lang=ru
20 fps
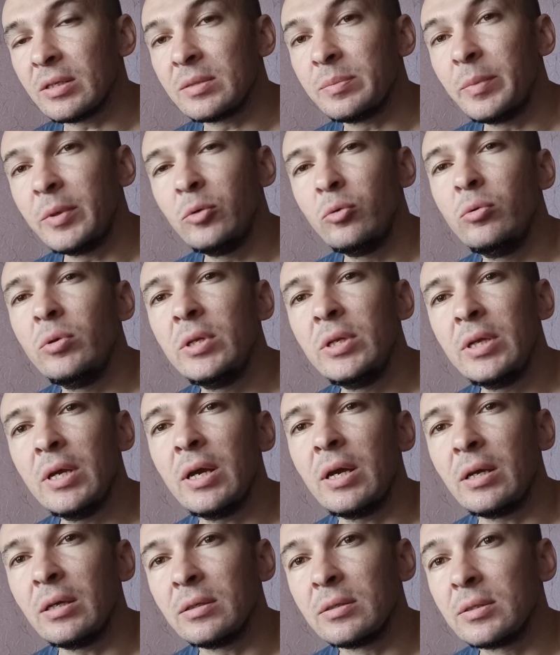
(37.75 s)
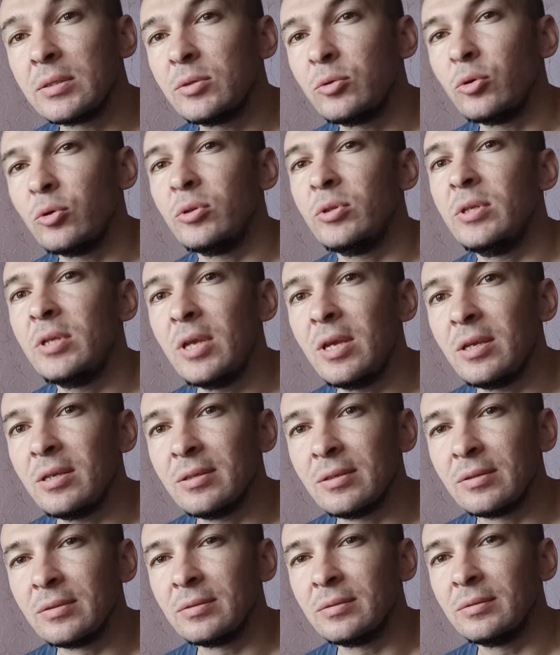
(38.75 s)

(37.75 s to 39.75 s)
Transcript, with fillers: а смогу ли я 100 дней,